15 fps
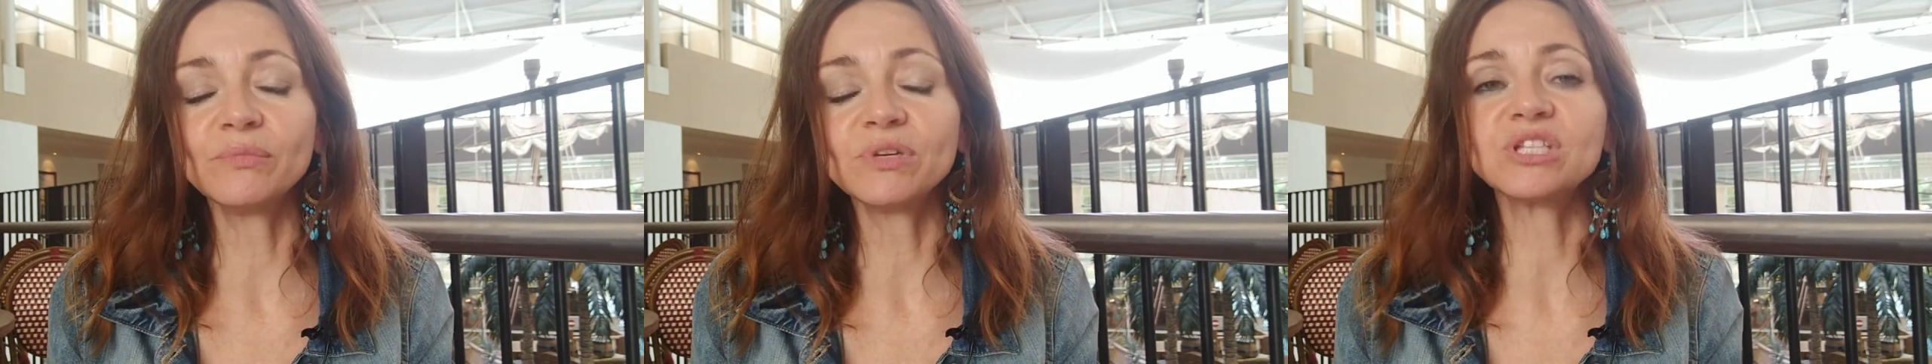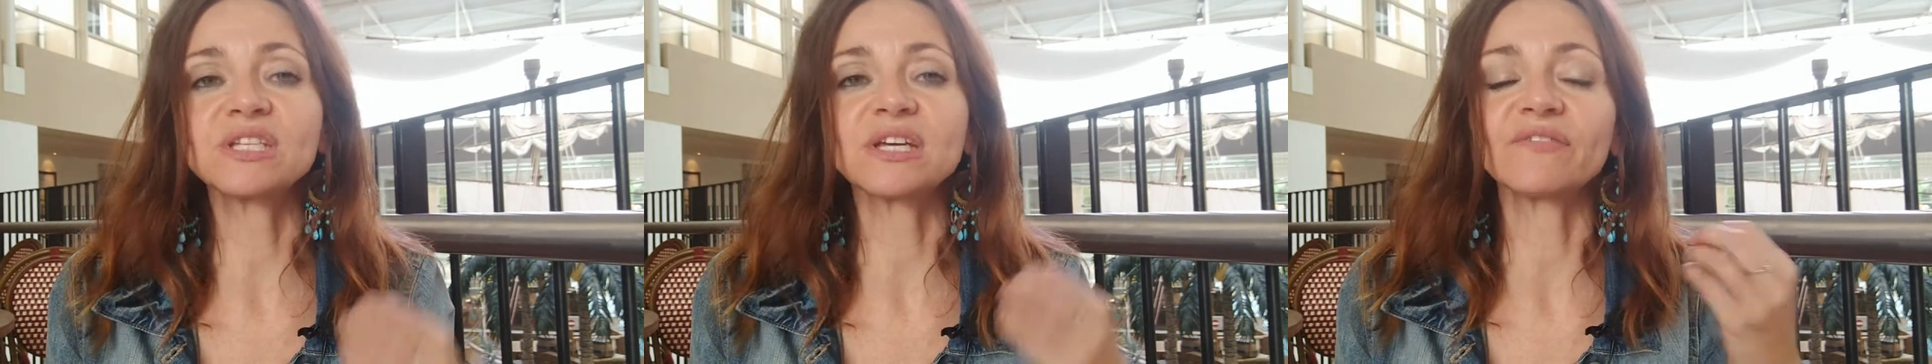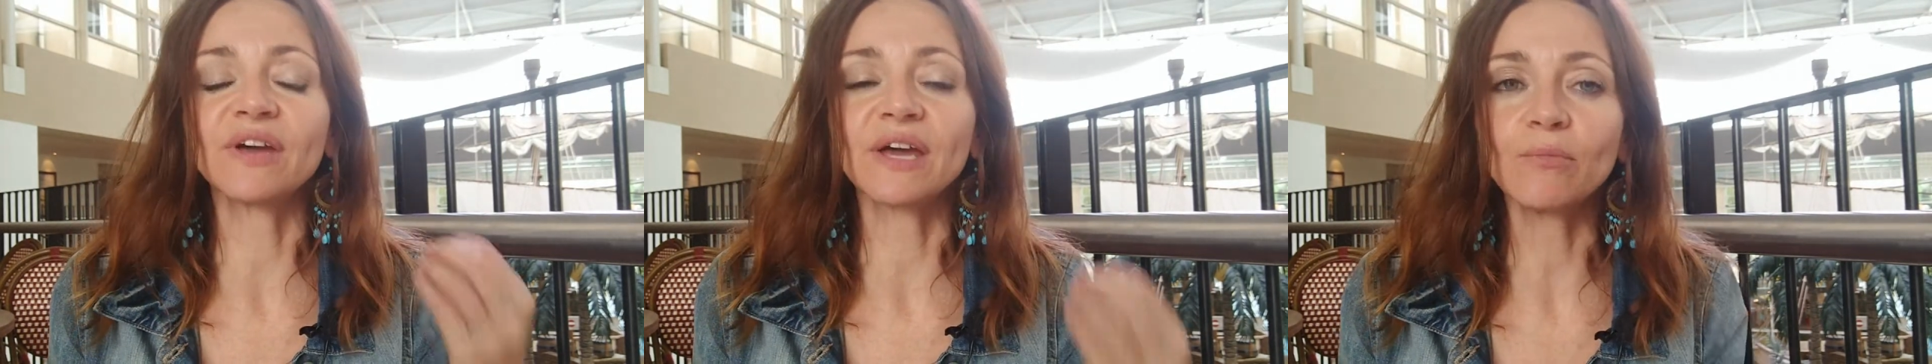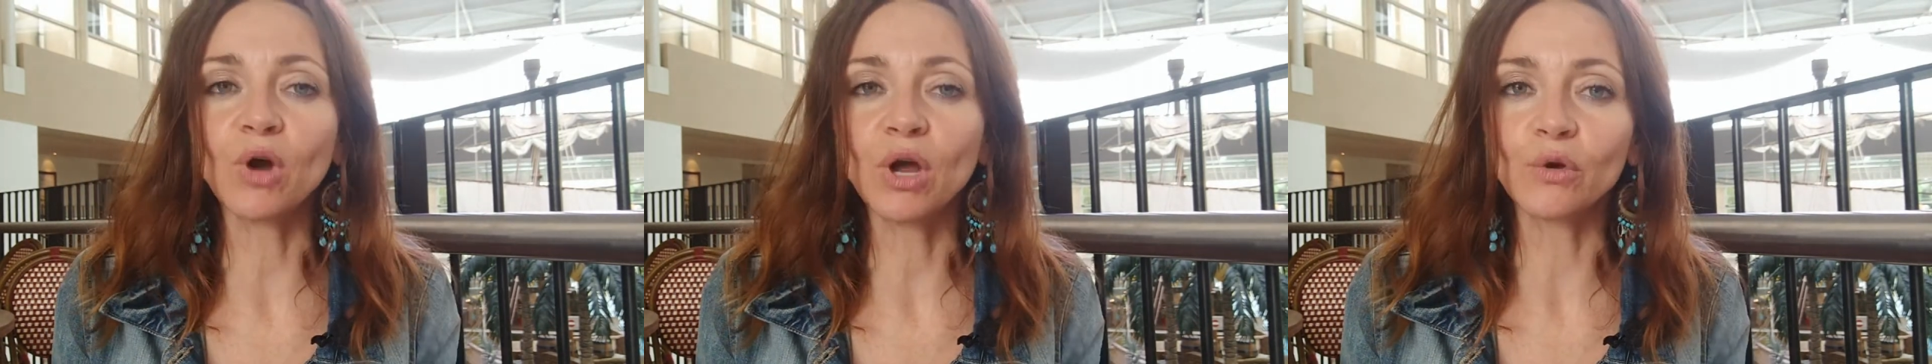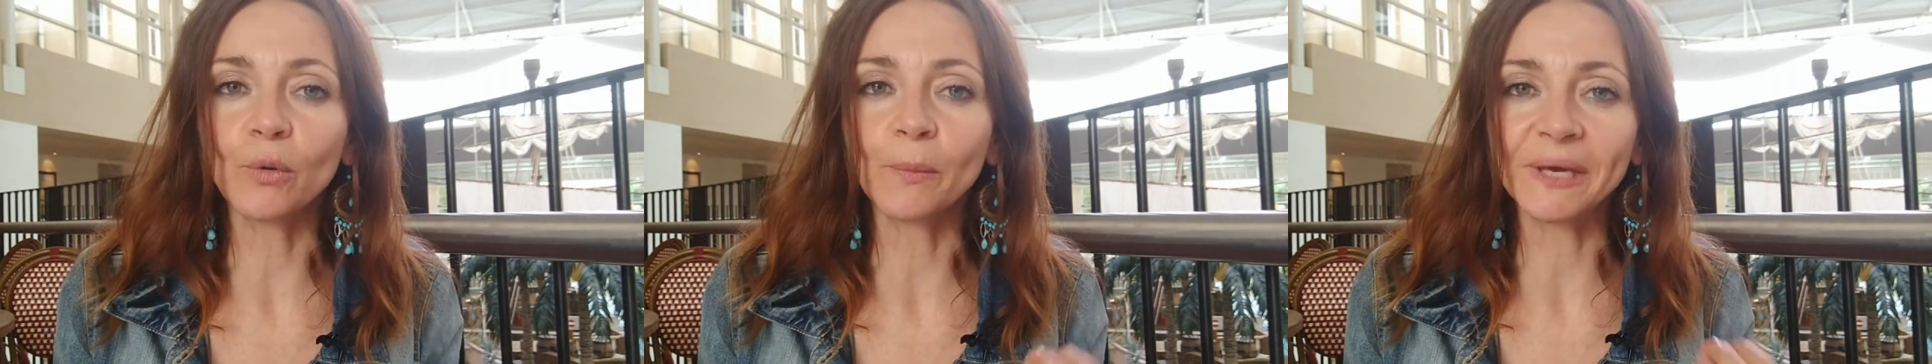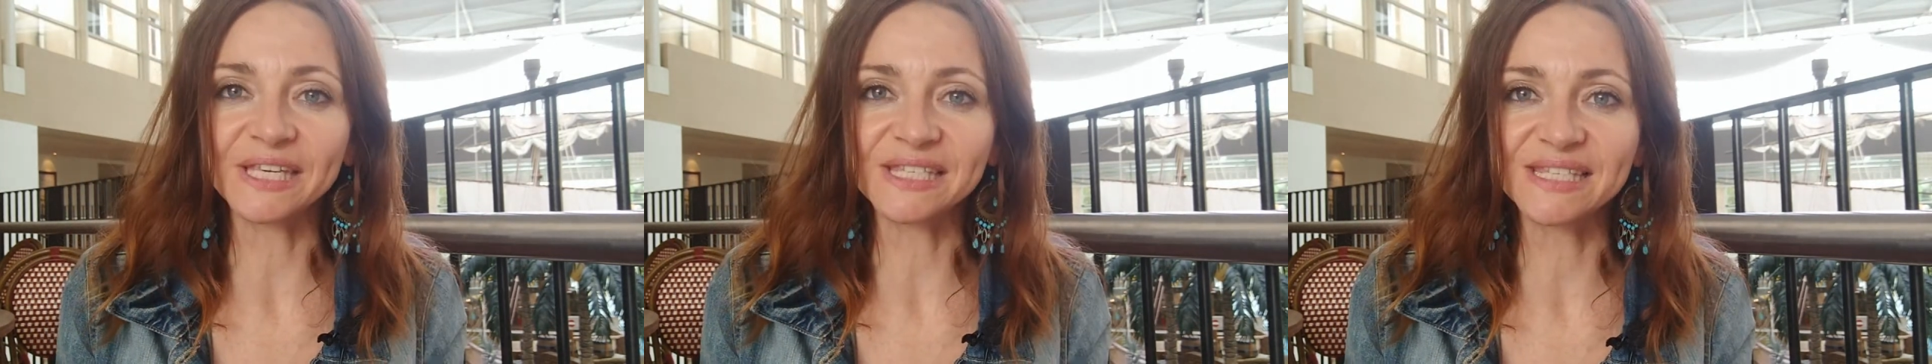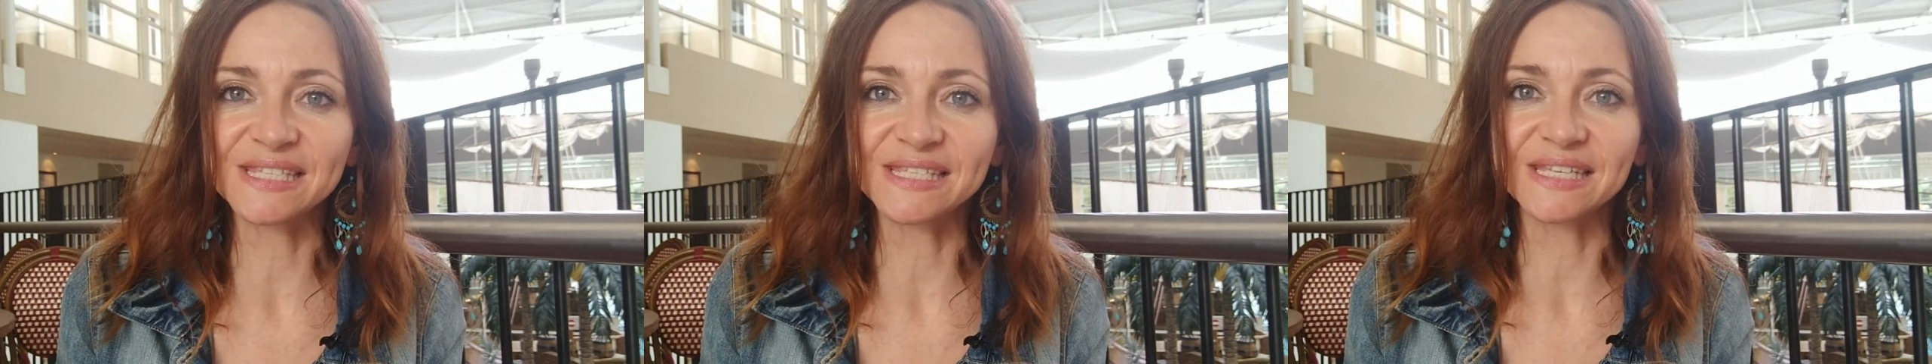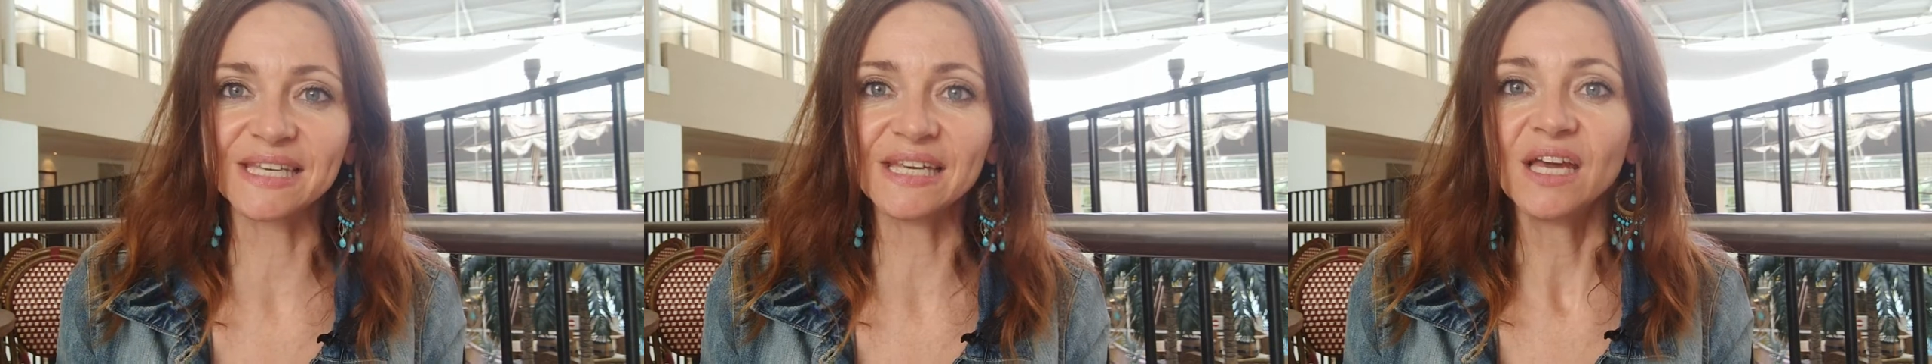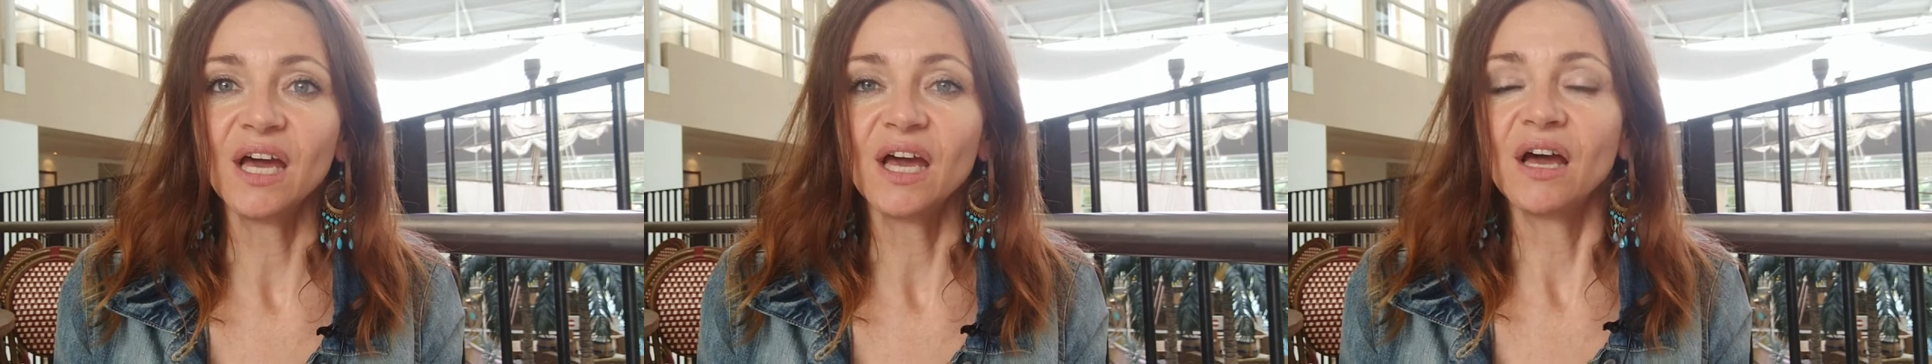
mais je tiens vraiment à le repréciser.